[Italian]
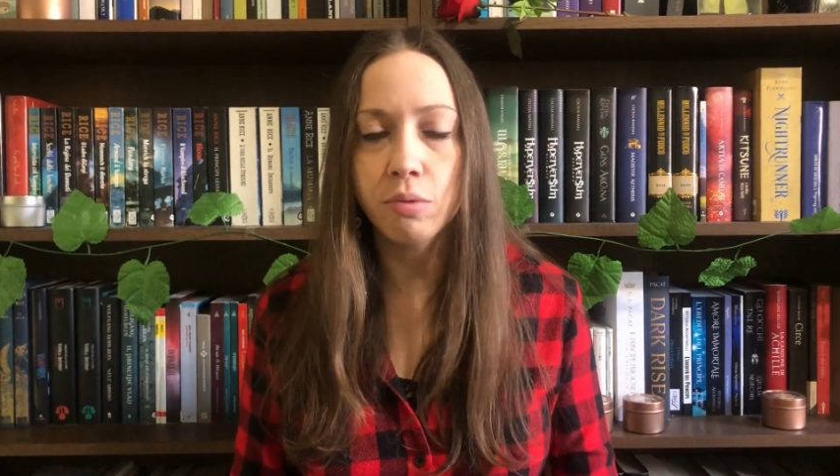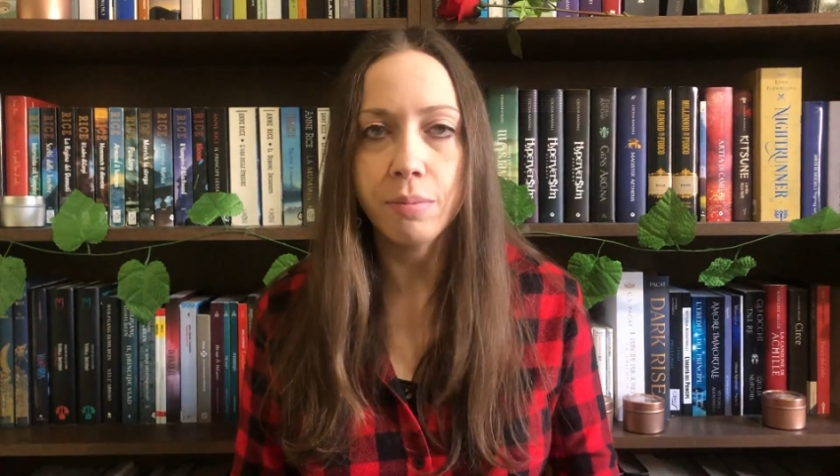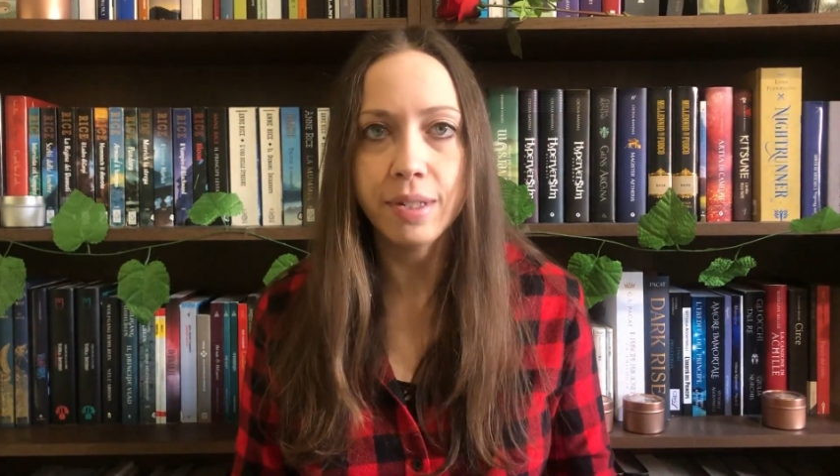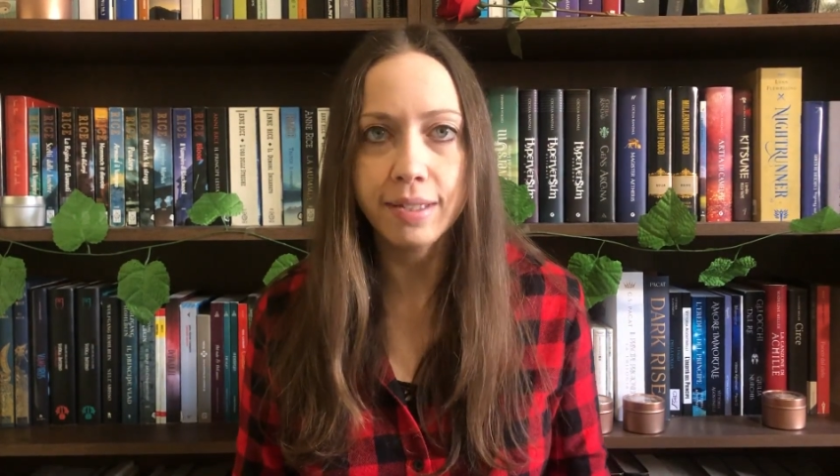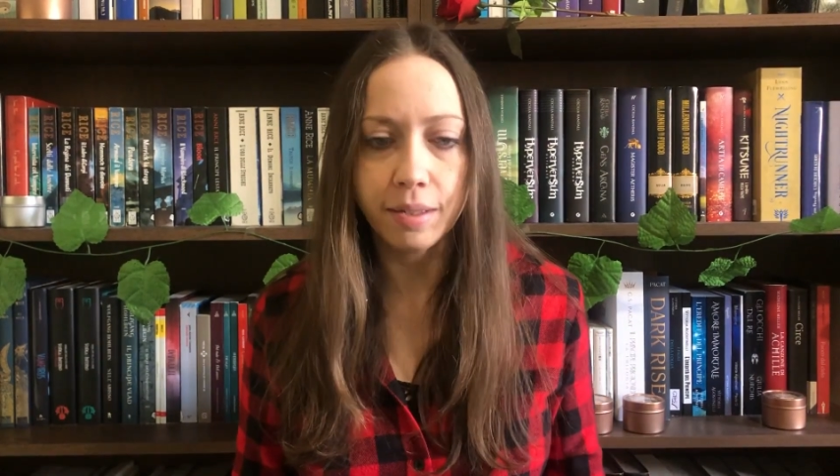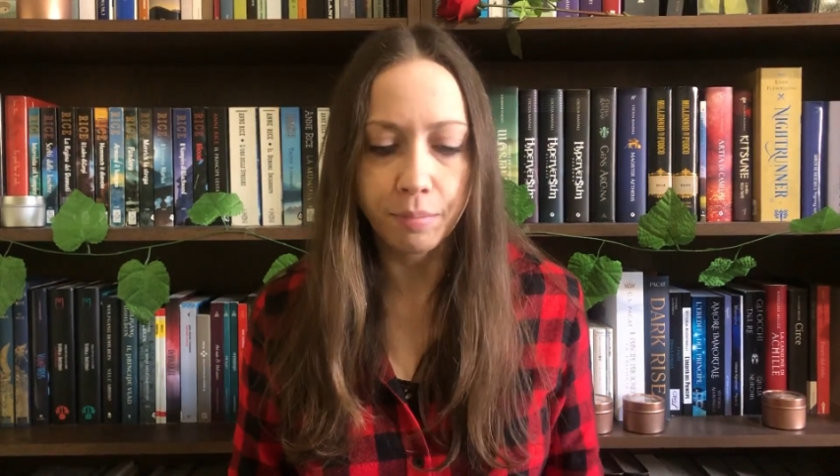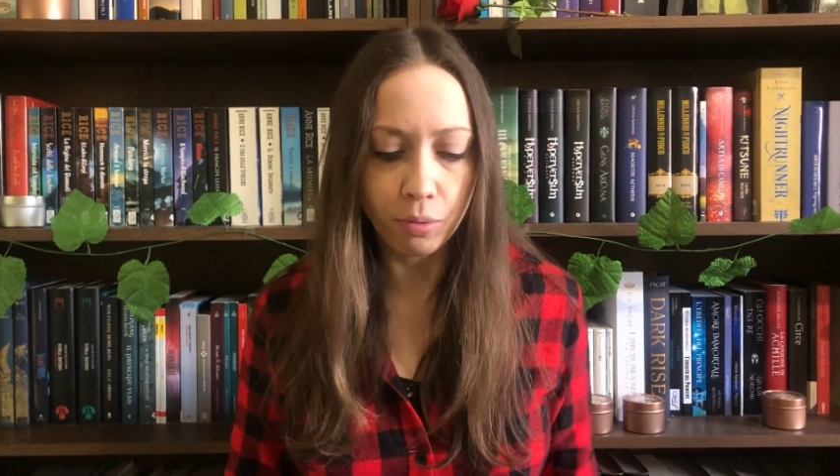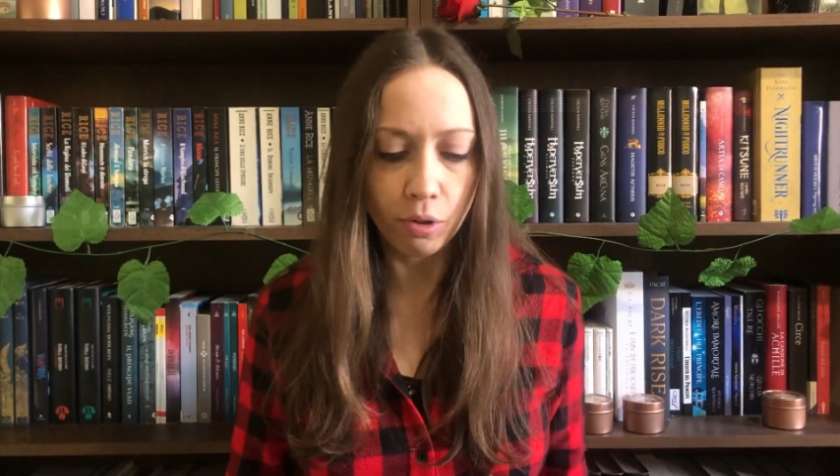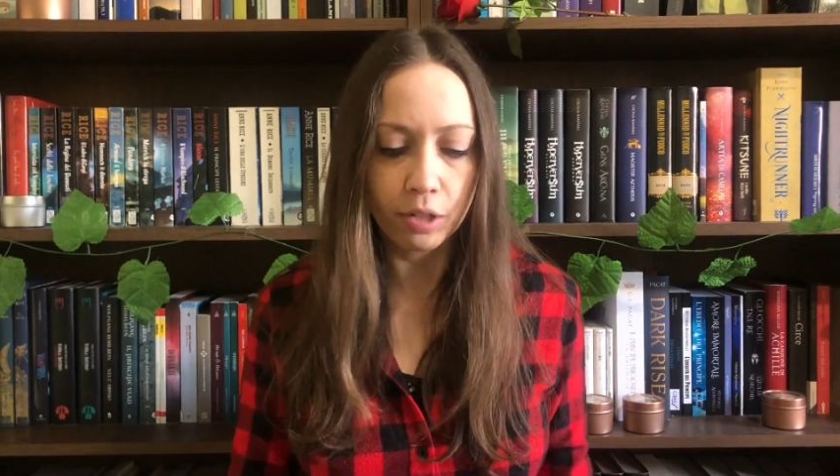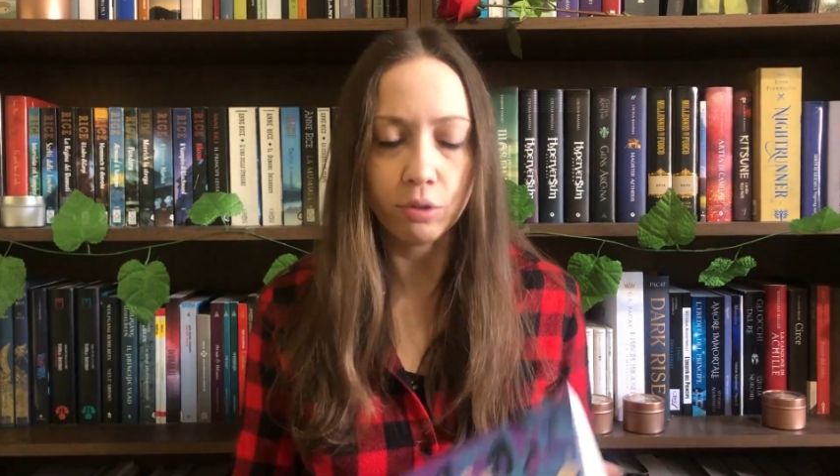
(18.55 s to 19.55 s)
come per
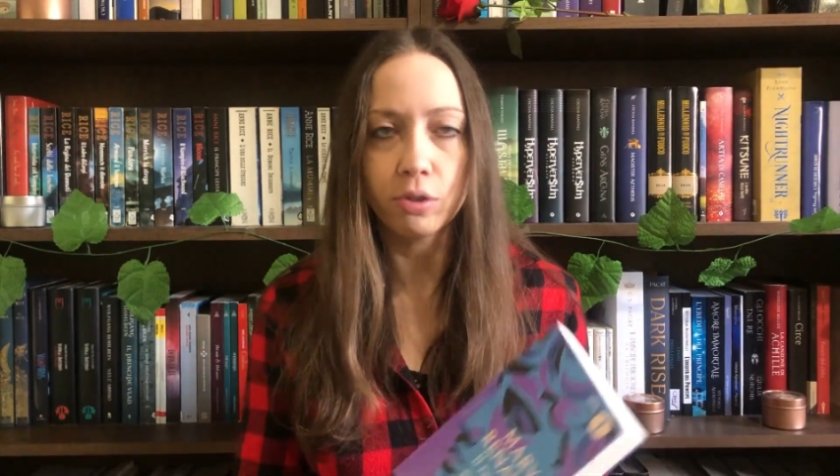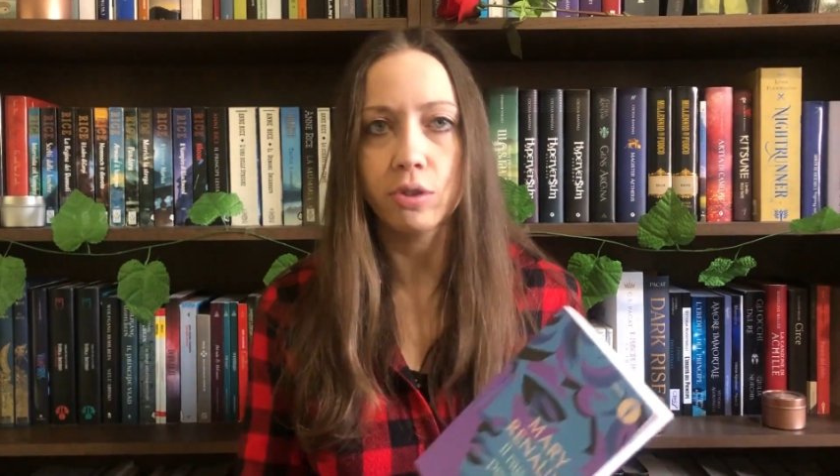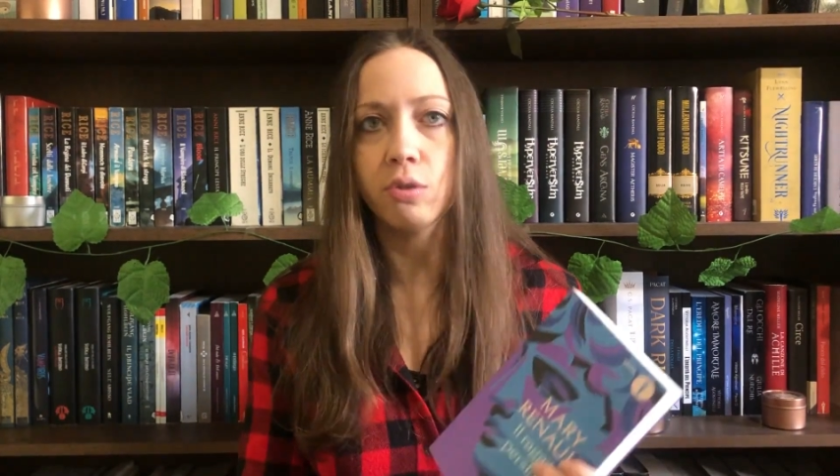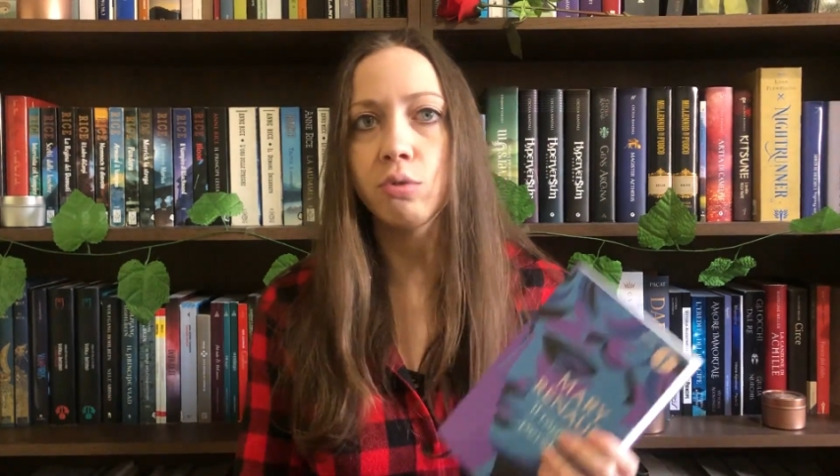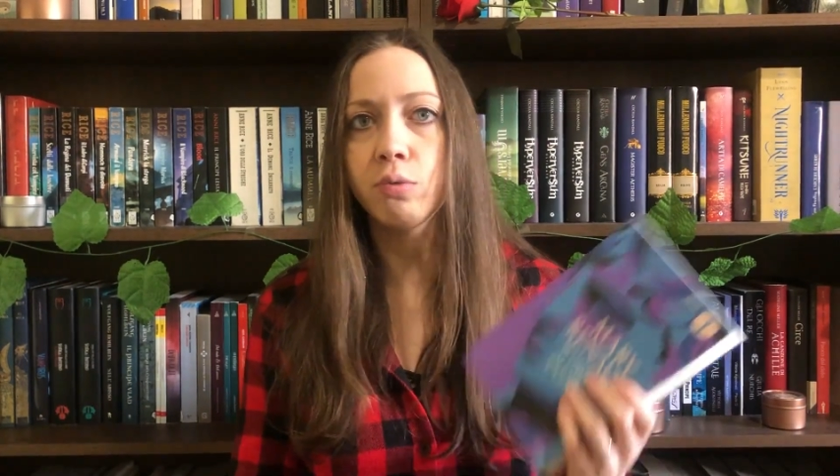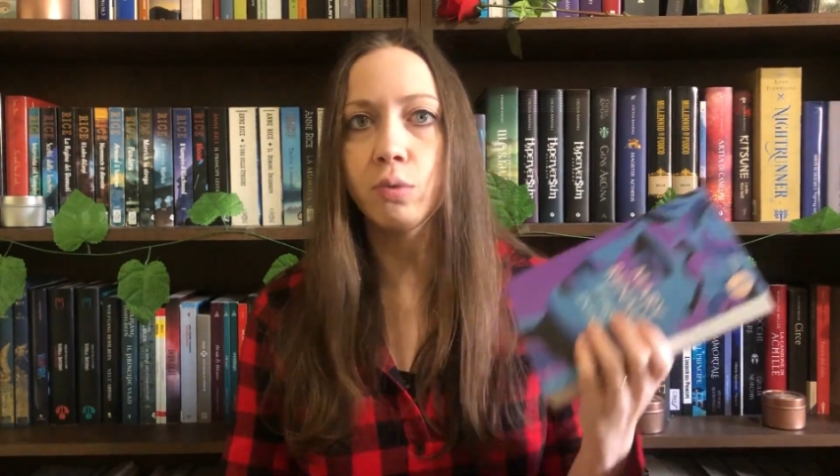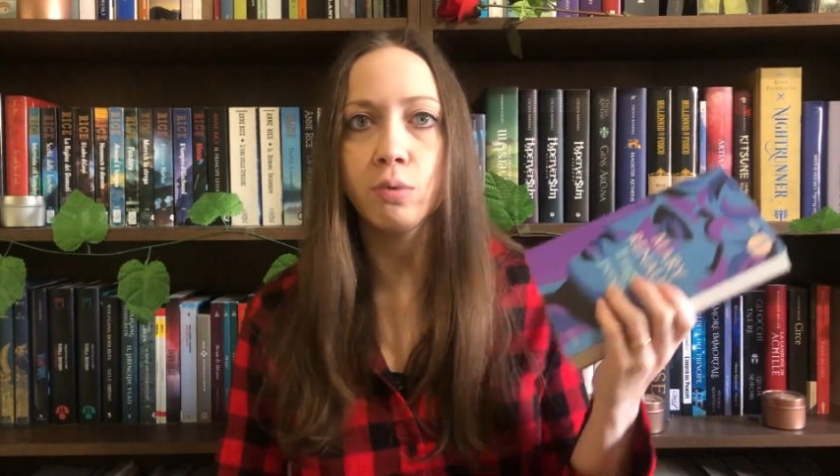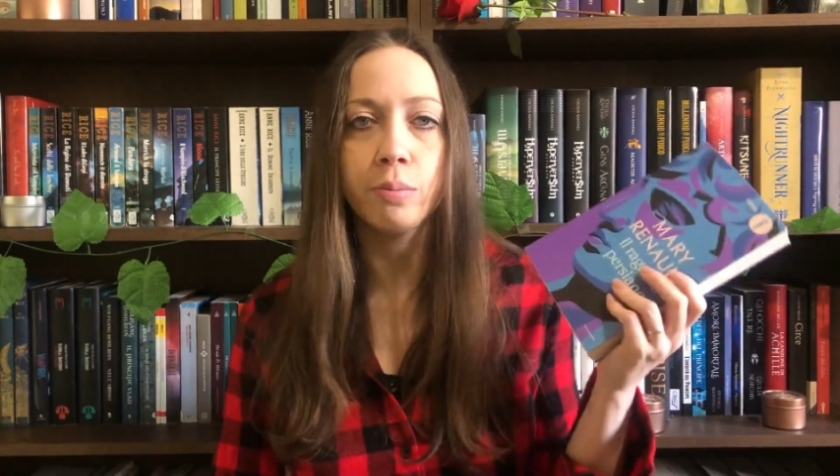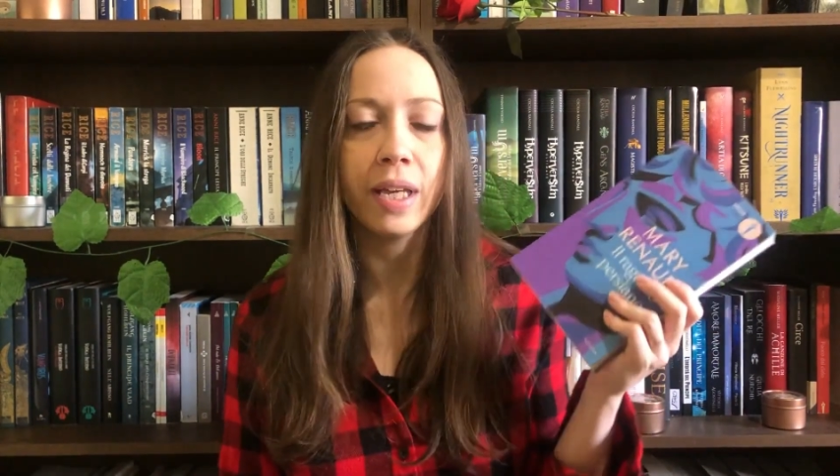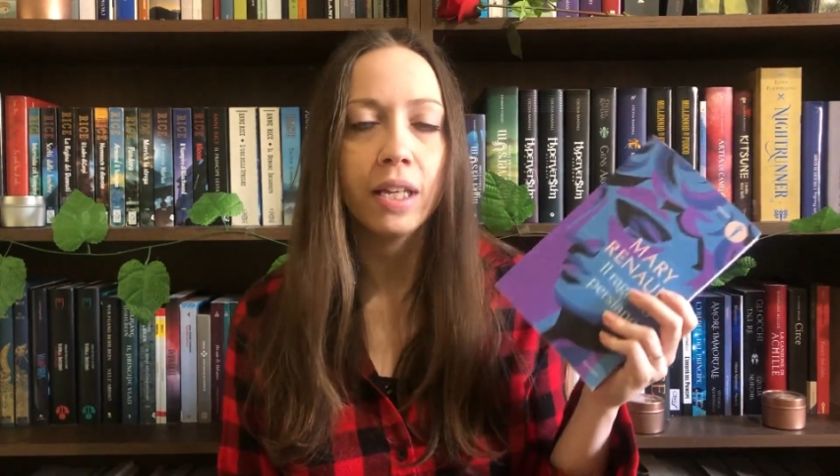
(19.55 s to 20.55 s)
esempio ho letto il secondo
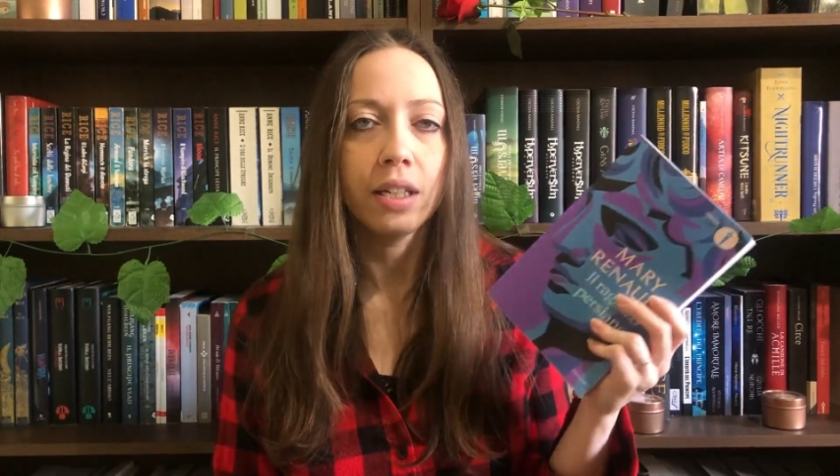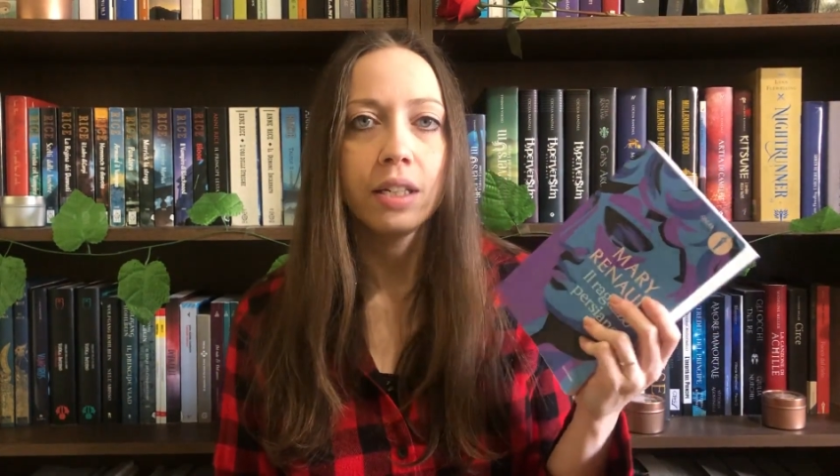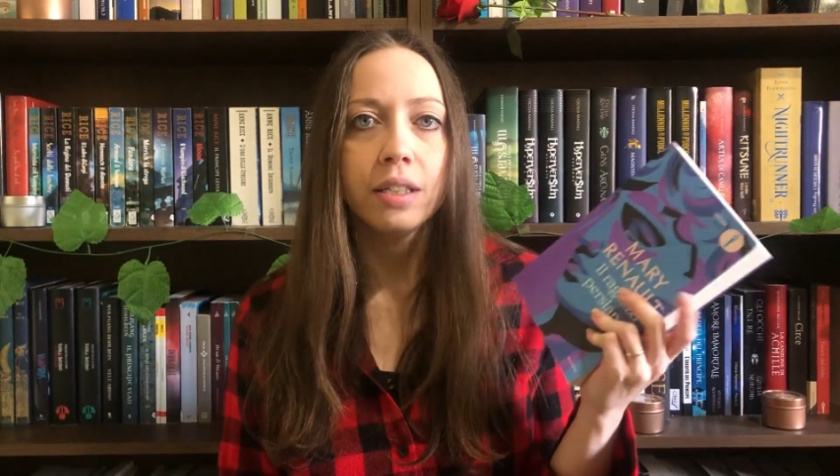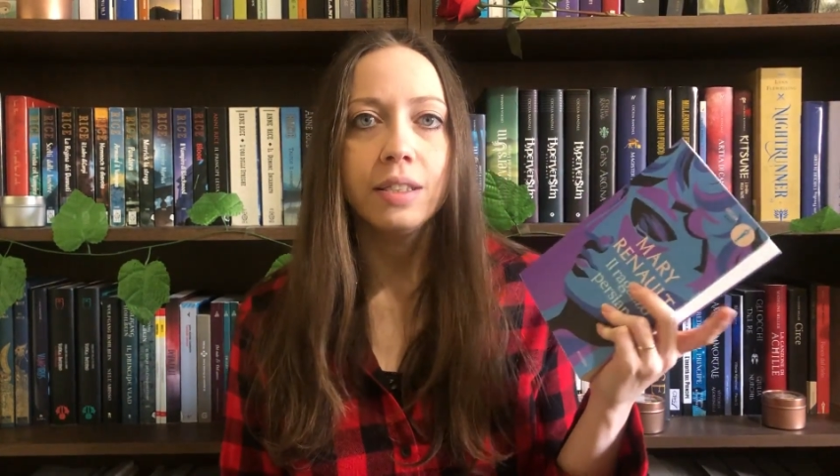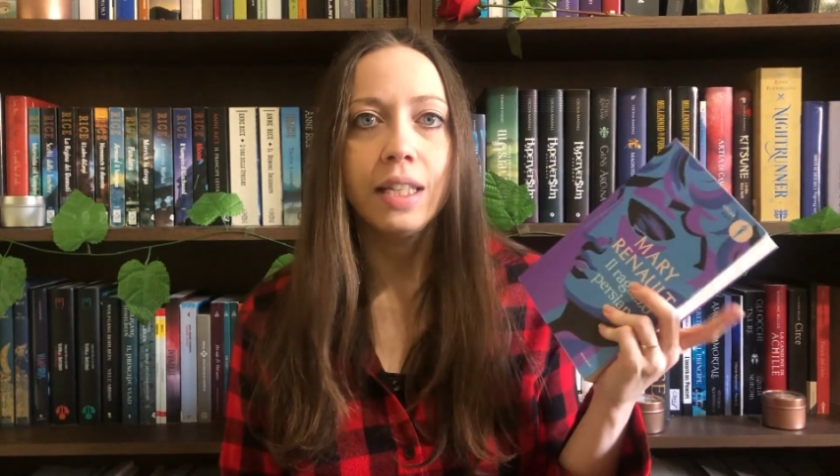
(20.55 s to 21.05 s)
volume